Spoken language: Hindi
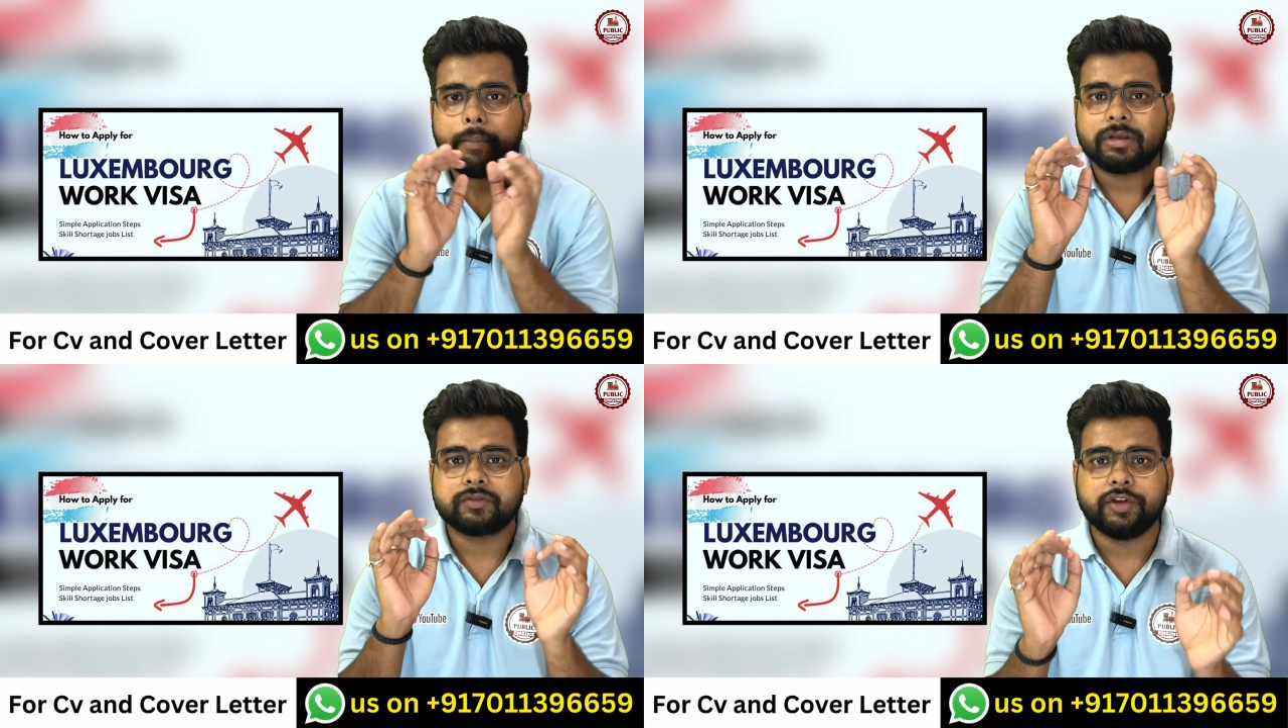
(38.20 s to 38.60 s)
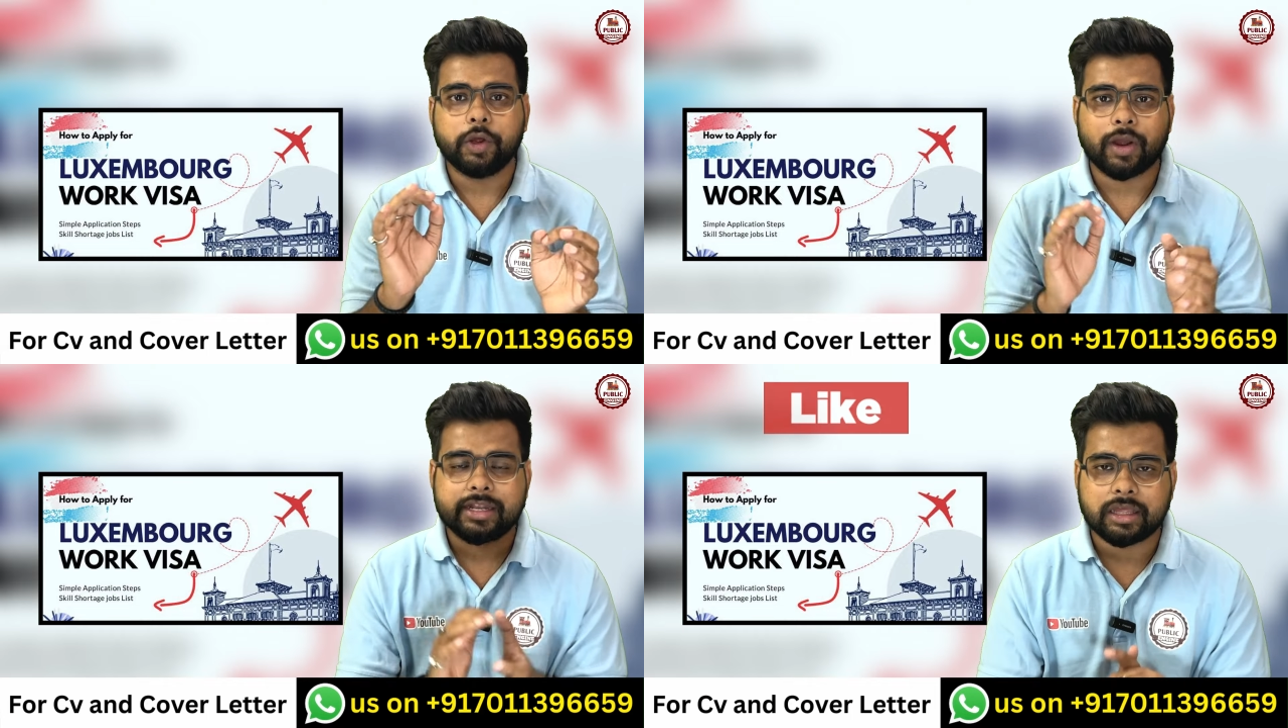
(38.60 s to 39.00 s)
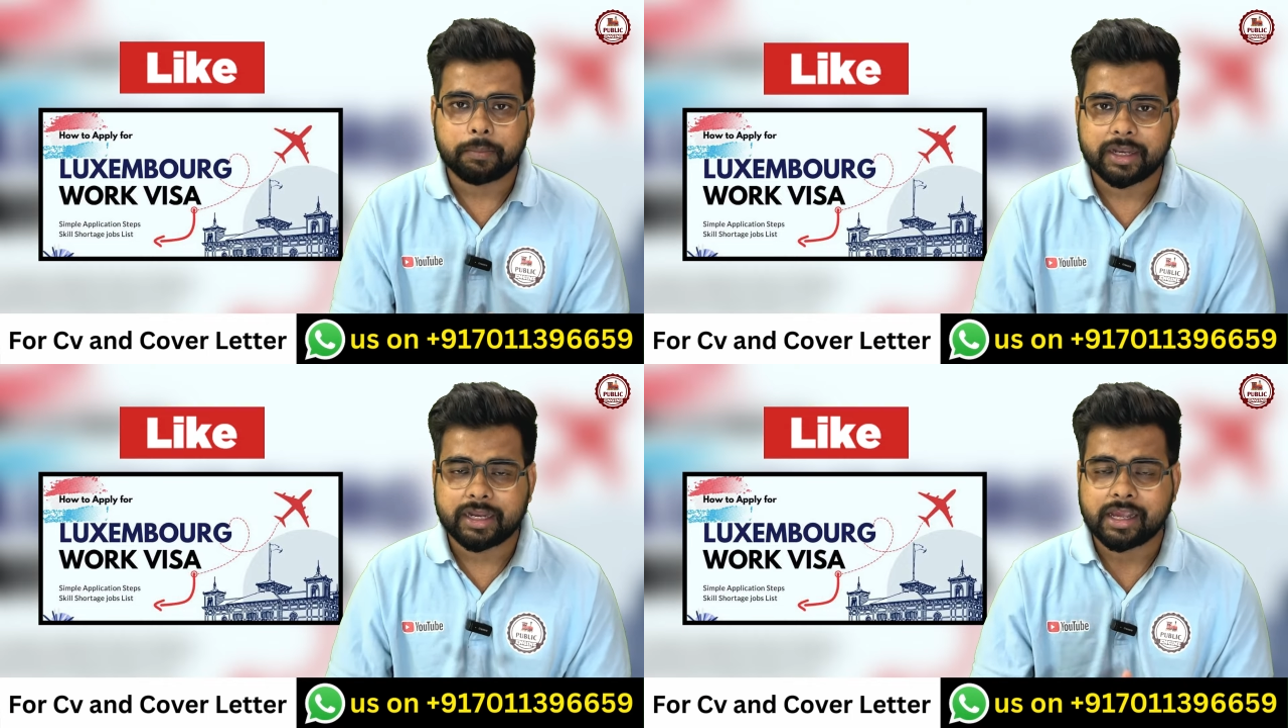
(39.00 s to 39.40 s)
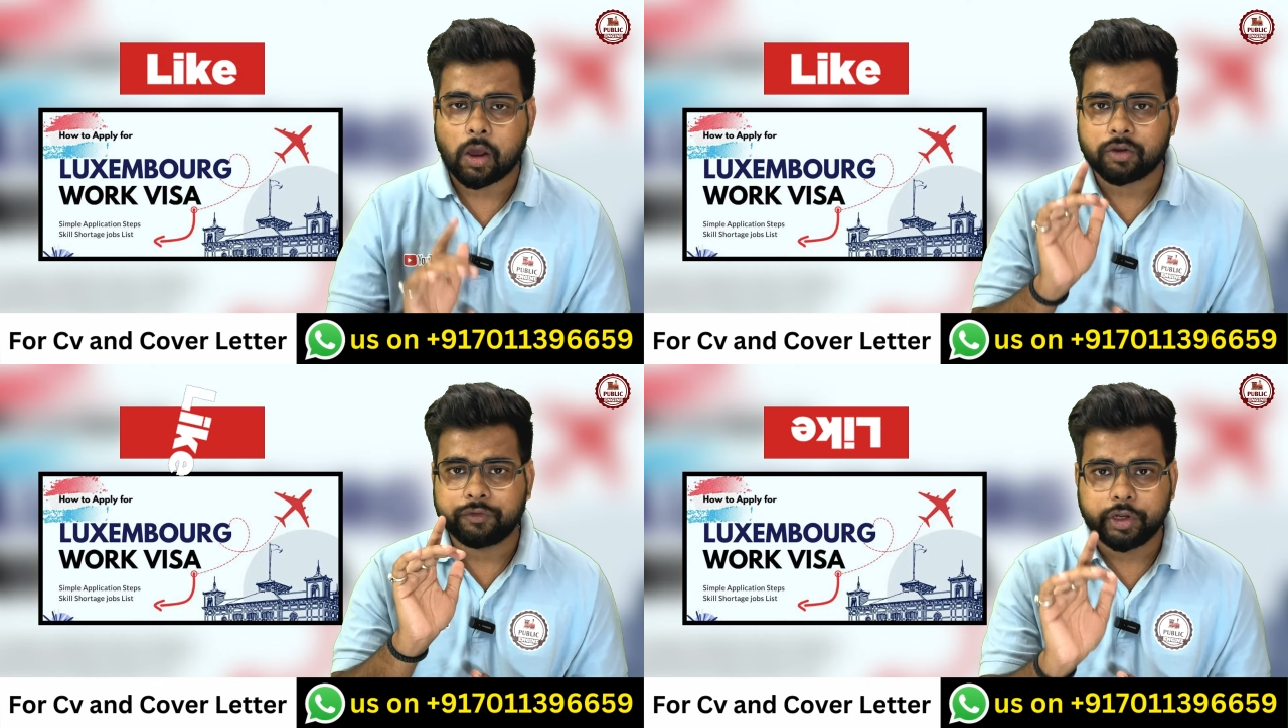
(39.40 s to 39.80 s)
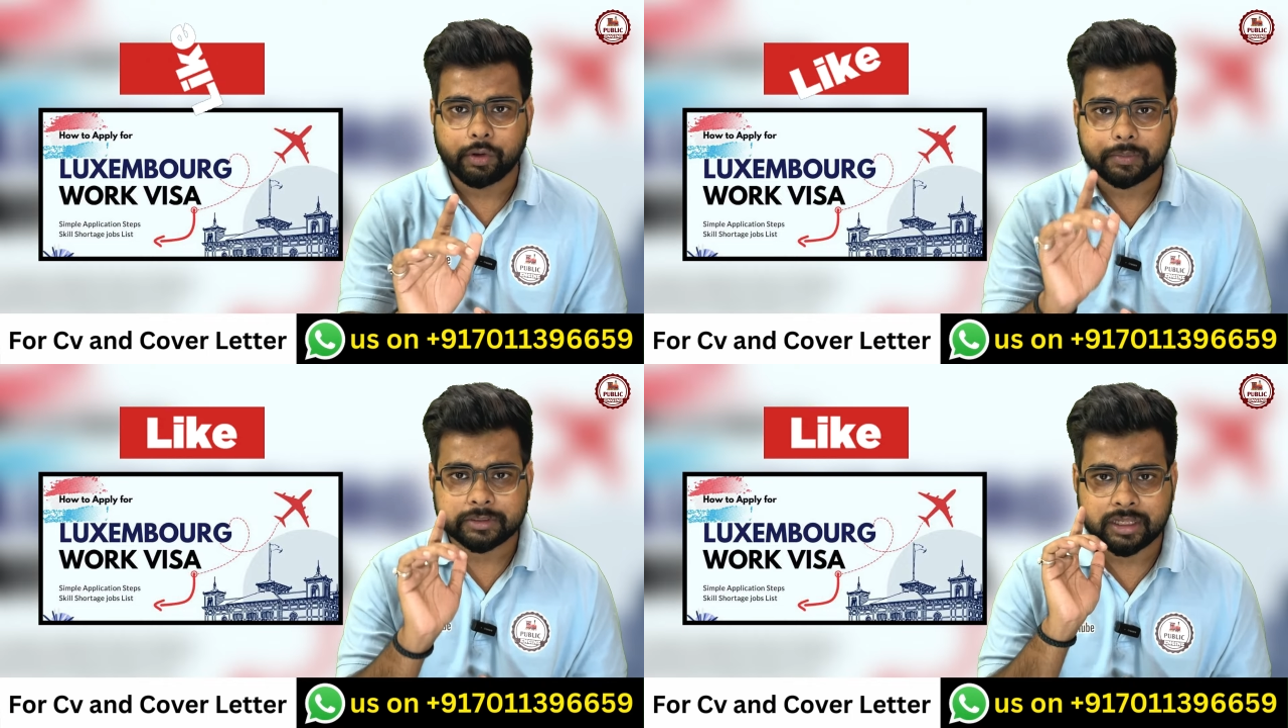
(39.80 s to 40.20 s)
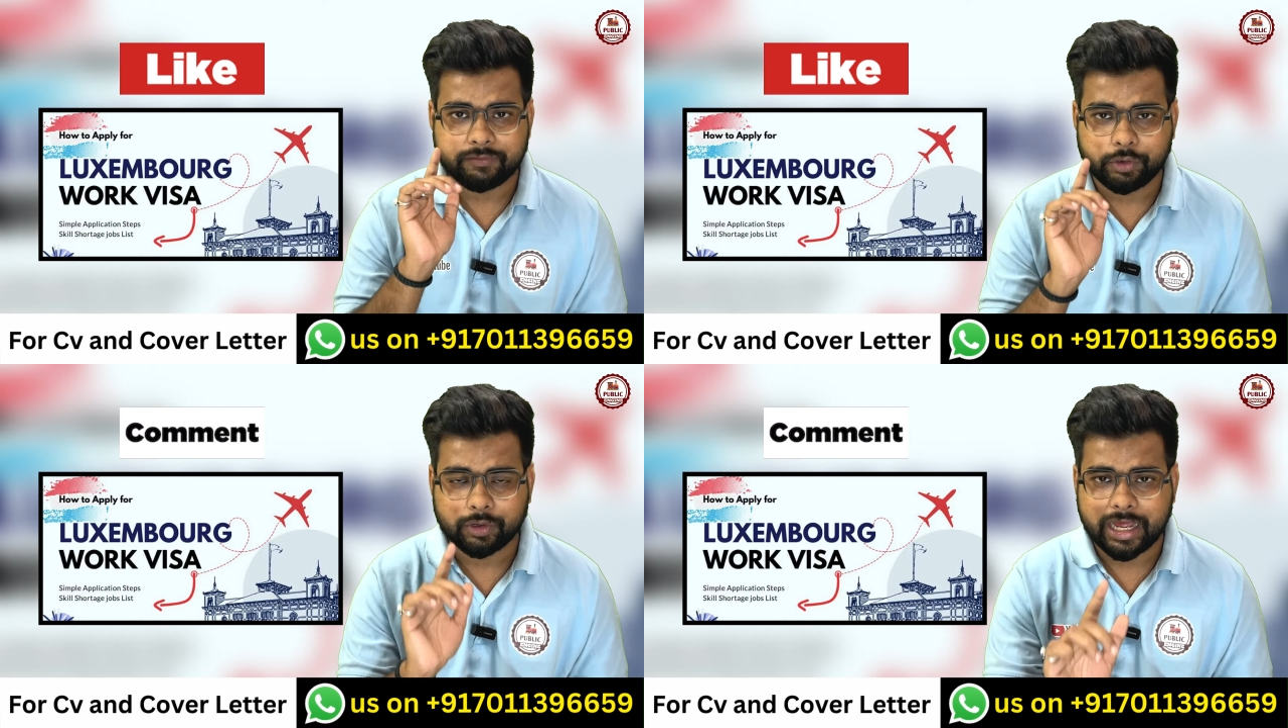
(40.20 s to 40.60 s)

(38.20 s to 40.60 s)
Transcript: बस वीडियो के अंत तक बने रहेगा और वीडियो अगर पसंद आए वीडियो को